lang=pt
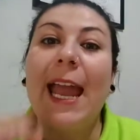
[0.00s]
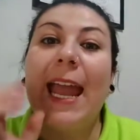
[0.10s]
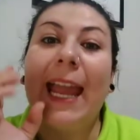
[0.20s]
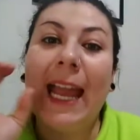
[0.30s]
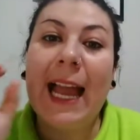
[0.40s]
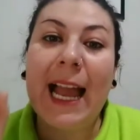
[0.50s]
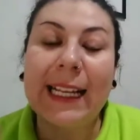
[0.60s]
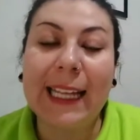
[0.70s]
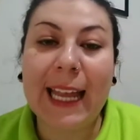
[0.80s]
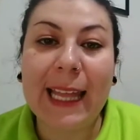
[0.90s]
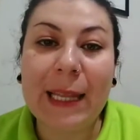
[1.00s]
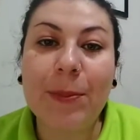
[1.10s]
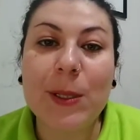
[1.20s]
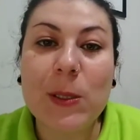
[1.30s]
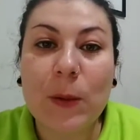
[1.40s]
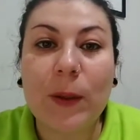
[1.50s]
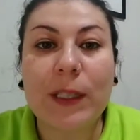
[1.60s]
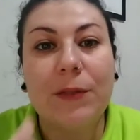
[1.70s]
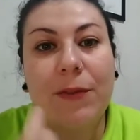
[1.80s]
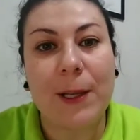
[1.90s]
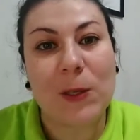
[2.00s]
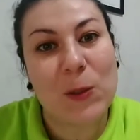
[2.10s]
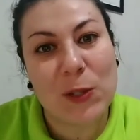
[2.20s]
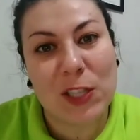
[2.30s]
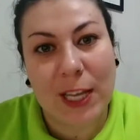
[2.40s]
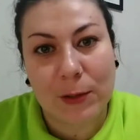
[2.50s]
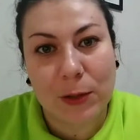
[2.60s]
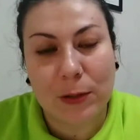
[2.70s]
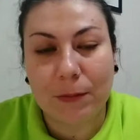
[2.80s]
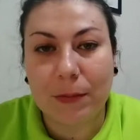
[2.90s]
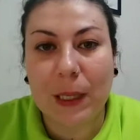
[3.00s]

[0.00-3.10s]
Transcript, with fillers: É aquela pessoa que faz sucesso.